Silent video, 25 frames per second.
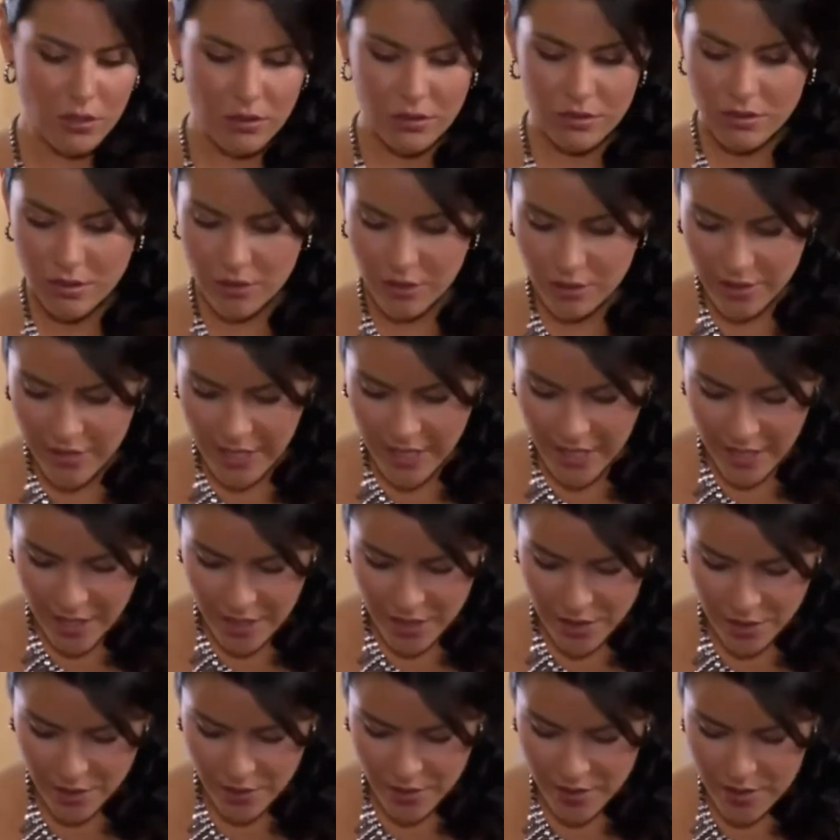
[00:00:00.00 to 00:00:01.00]
No, no,
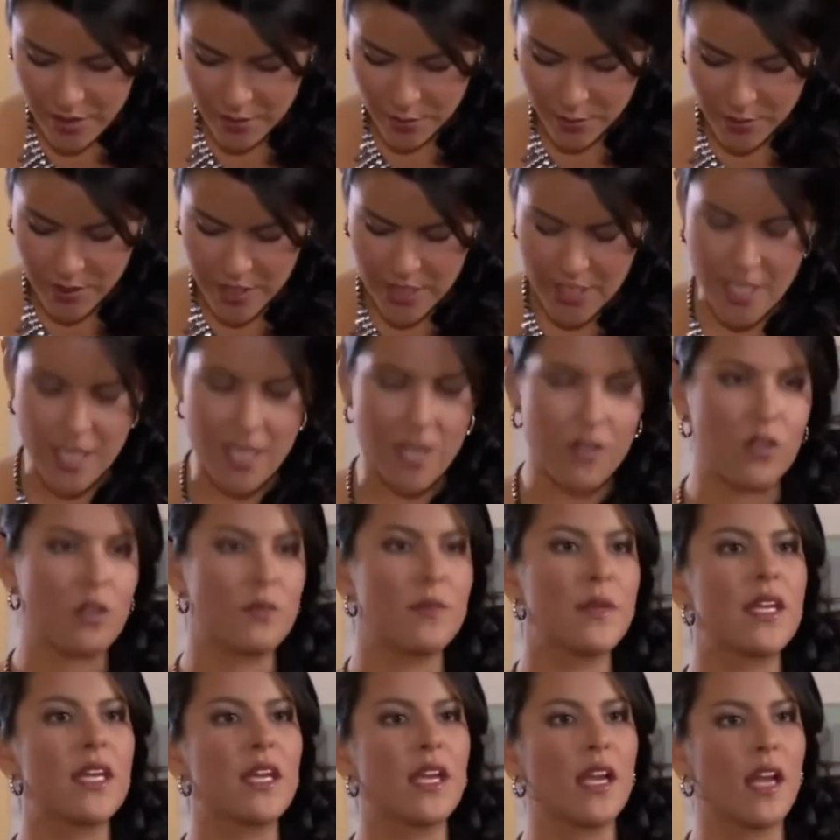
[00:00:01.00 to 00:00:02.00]
de hecho es de un
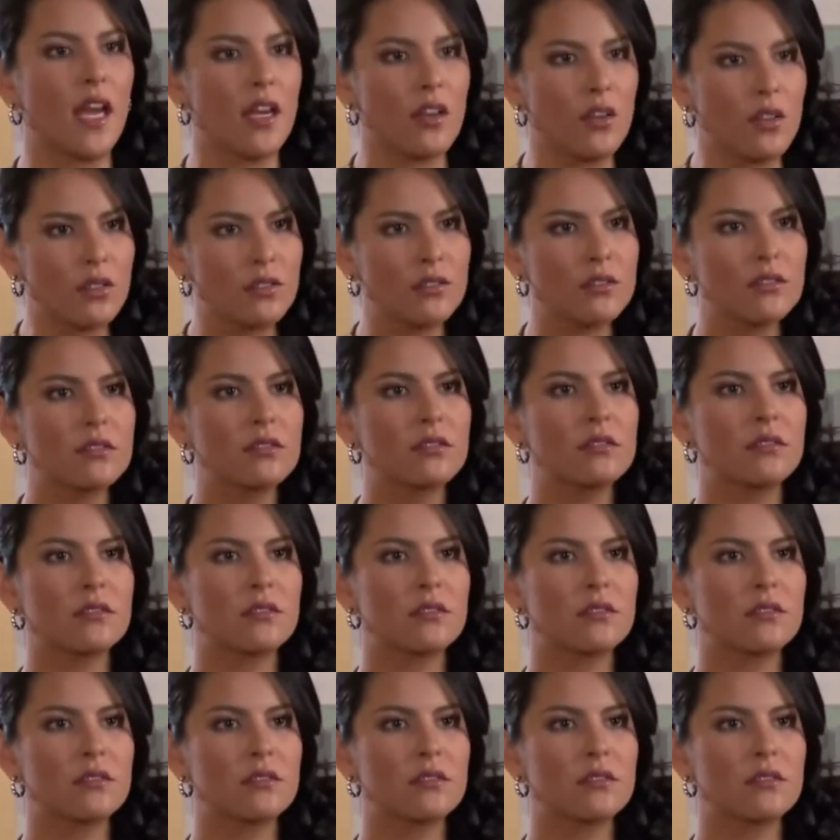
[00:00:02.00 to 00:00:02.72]
diseñador mexicano.